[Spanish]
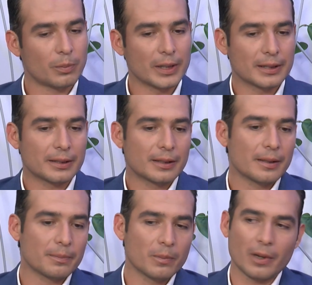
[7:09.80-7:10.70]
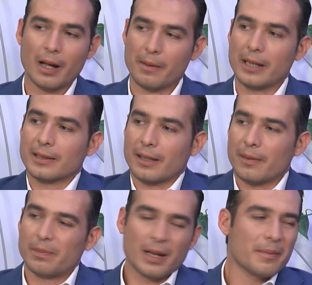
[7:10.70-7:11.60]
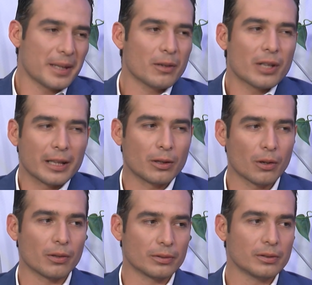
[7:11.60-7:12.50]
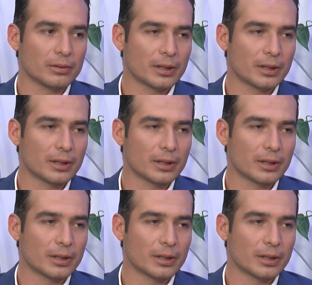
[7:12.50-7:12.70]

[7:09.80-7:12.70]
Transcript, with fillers: Pues ah, es que ha habido de todo, ¿no?